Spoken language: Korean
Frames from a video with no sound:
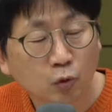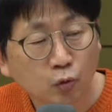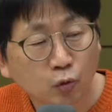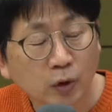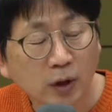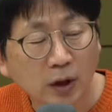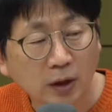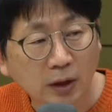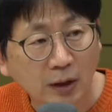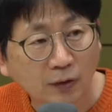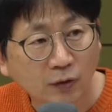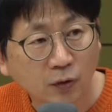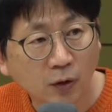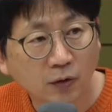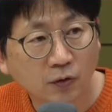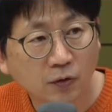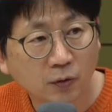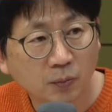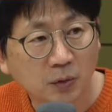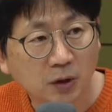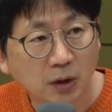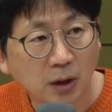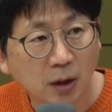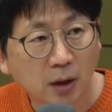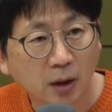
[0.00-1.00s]
우리가
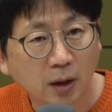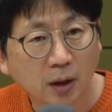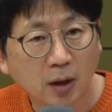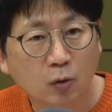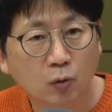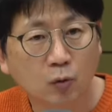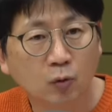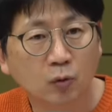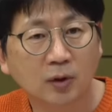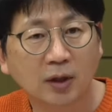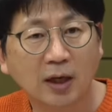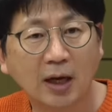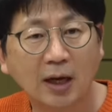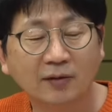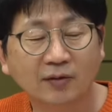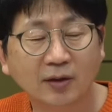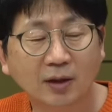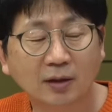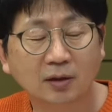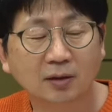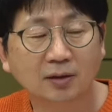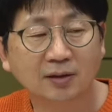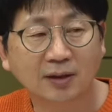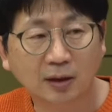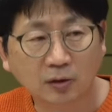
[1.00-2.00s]
나서겠습니다. 해갖고 어.
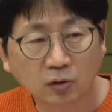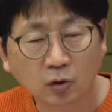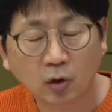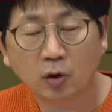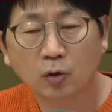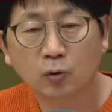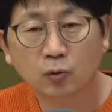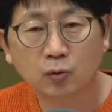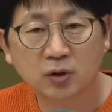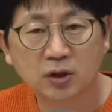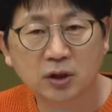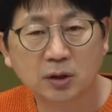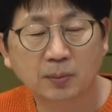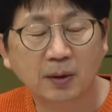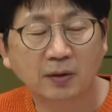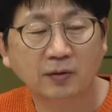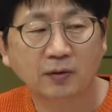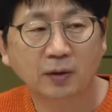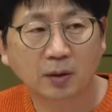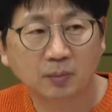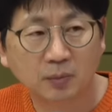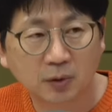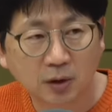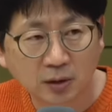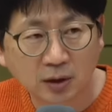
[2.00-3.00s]
가산을 다 털고 집안
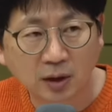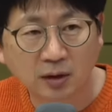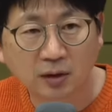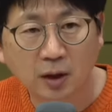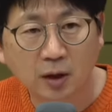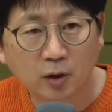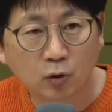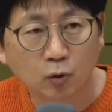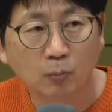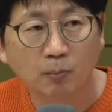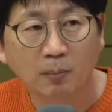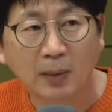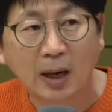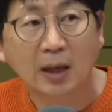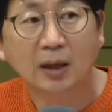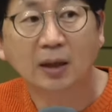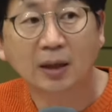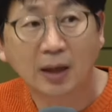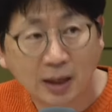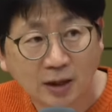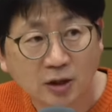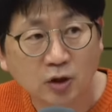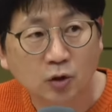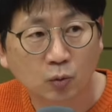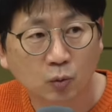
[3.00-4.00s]
사람들 다 데리고 말
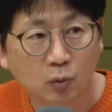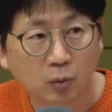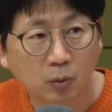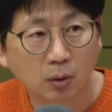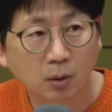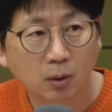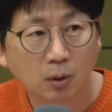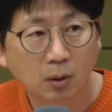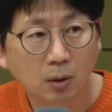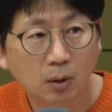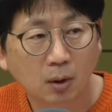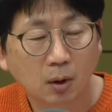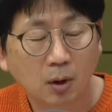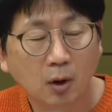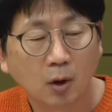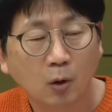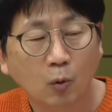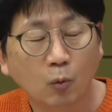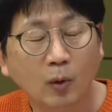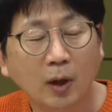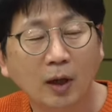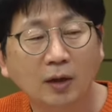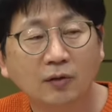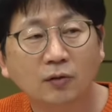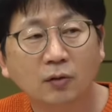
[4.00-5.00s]
가지고 예.
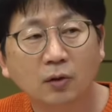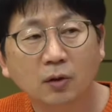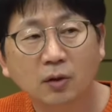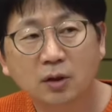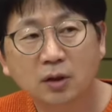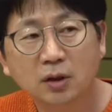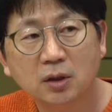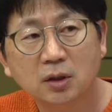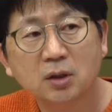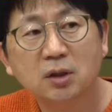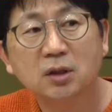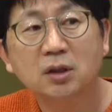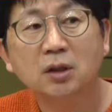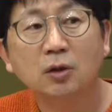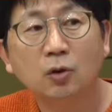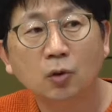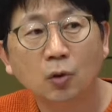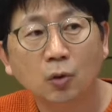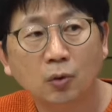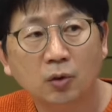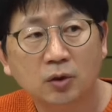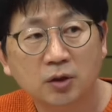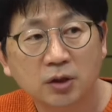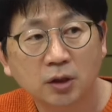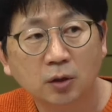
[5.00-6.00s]
와서 이
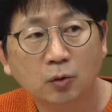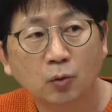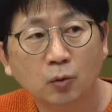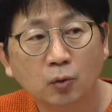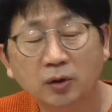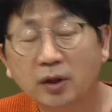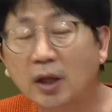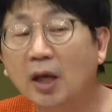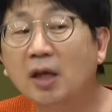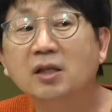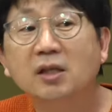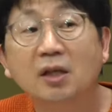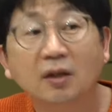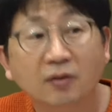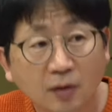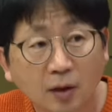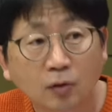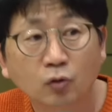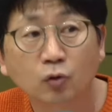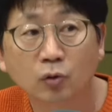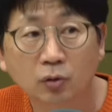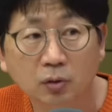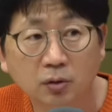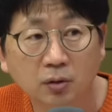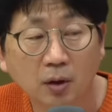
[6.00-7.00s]
실록을 싣고
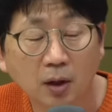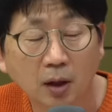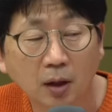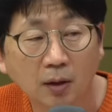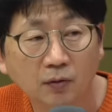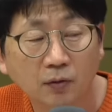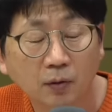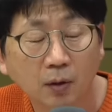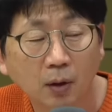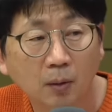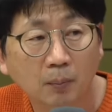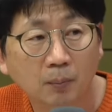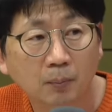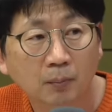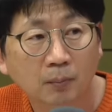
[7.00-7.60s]
내장산으로 들어가서